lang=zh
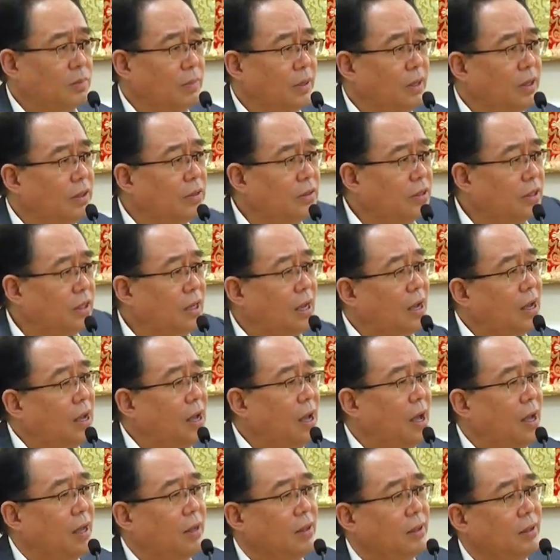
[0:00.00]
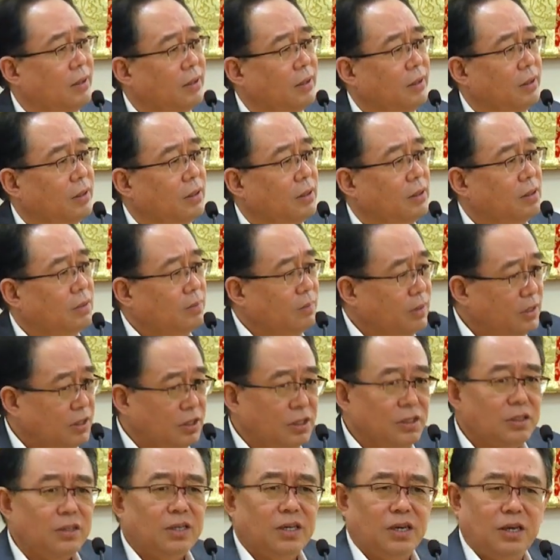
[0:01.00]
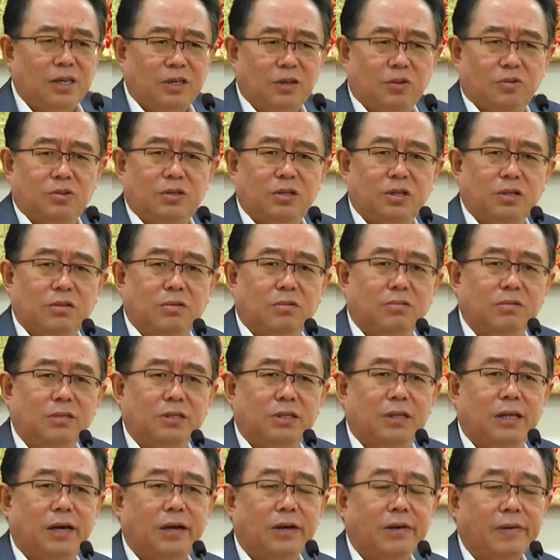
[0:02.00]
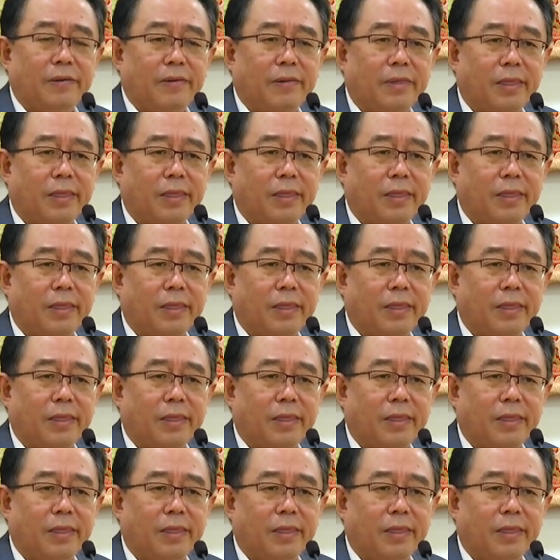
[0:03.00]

没有这样啊，怎么今天有这个东西呢？